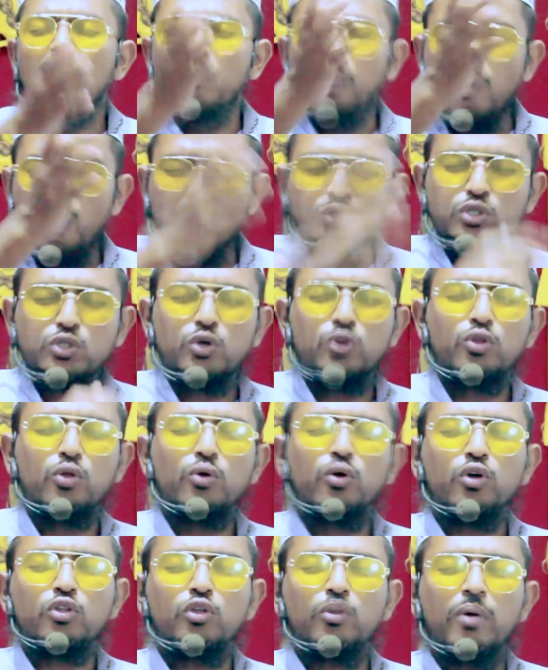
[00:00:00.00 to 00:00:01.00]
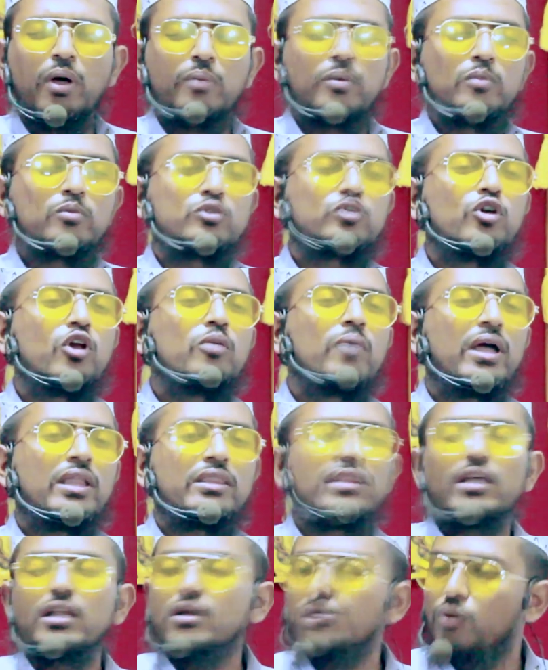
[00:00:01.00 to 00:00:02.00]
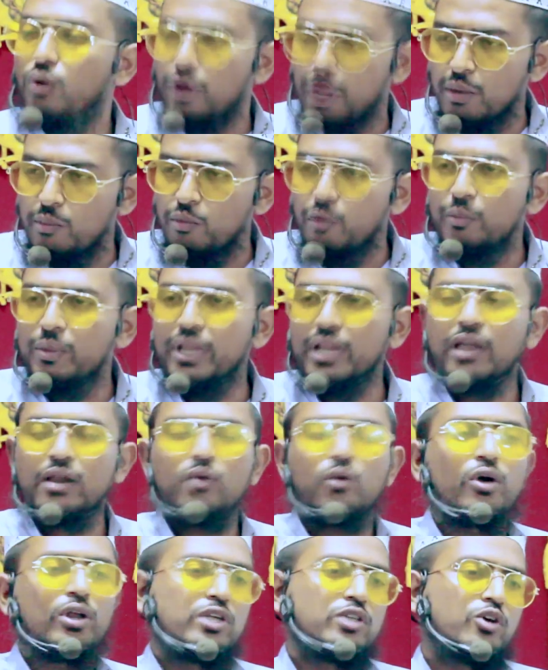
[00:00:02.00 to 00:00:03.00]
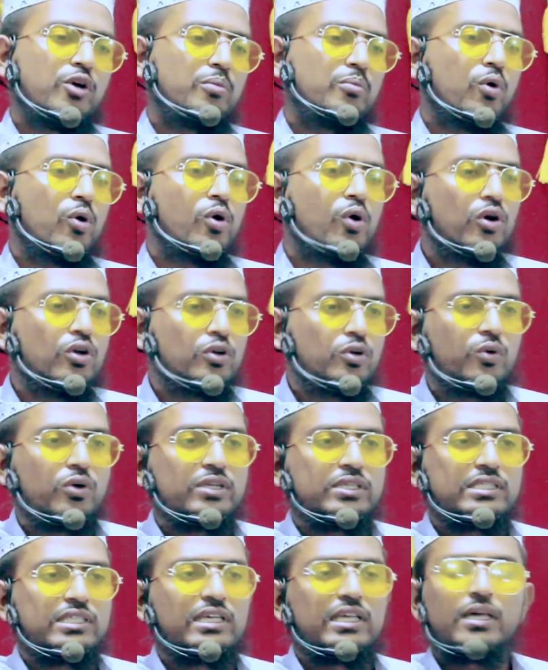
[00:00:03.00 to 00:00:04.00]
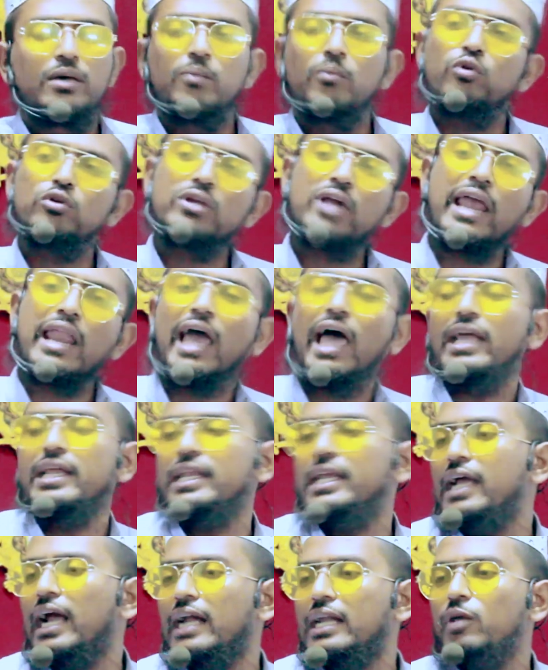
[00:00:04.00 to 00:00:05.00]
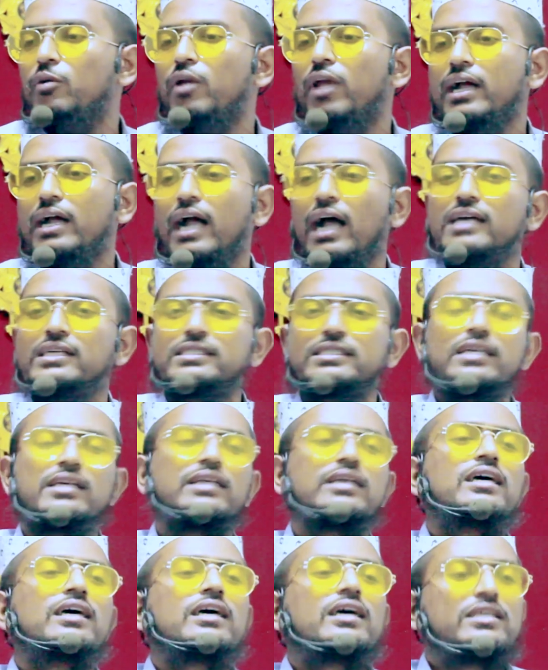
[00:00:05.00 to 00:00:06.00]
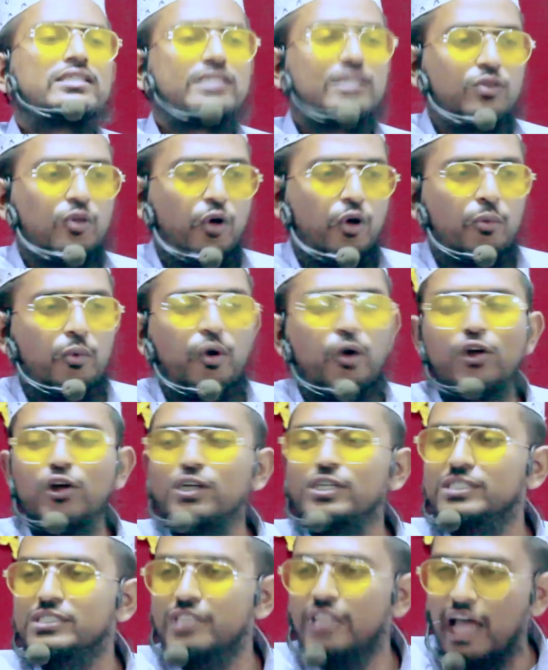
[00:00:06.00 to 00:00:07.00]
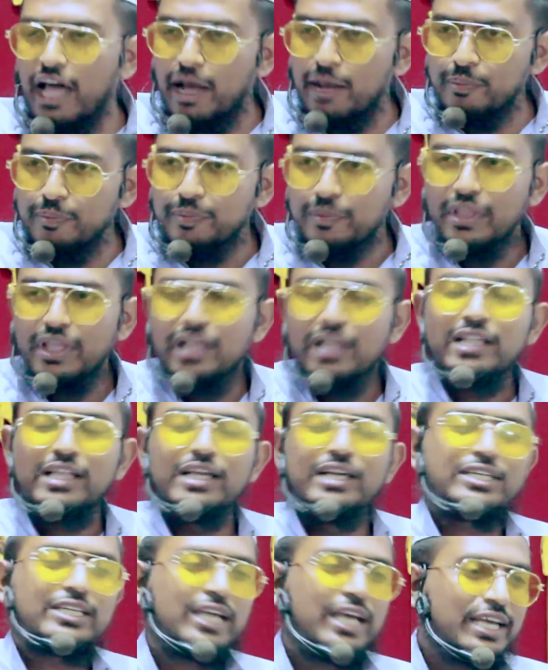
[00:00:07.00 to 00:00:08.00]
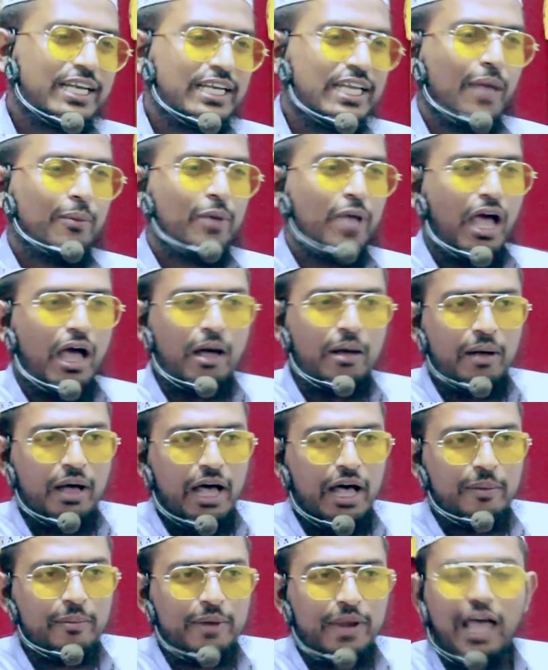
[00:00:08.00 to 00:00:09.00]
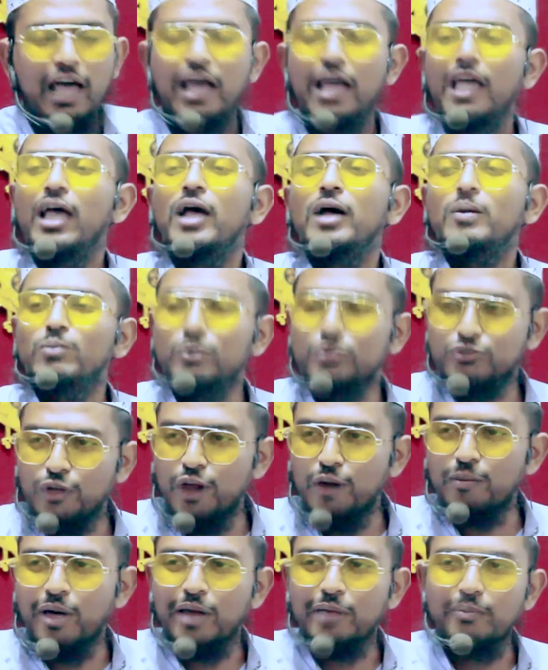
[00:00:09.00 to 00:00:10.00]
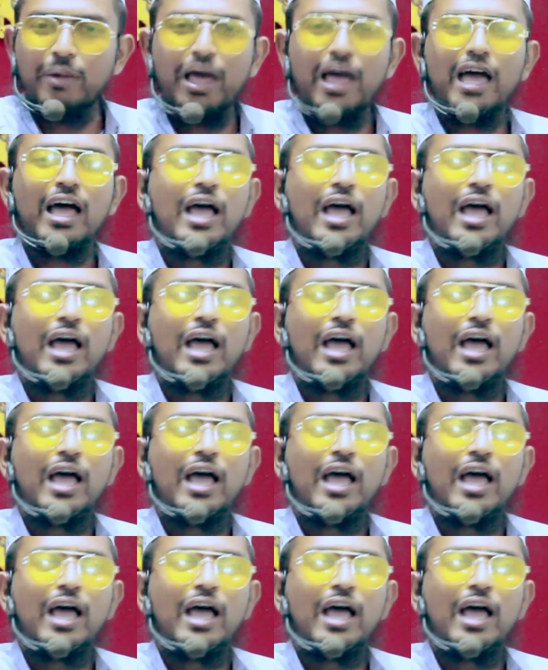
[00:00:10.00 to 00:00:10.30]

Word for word: বংশগতভাবে মুসলমানদের ঘরে মমিনের ঘরে জন্মগ্রহণ করেছি ভোটার আইডি কার্ডেও লেখা আছে যে ধর্ম হলো ইসলাম সেই হিসাবে আমরা মুসলমান বা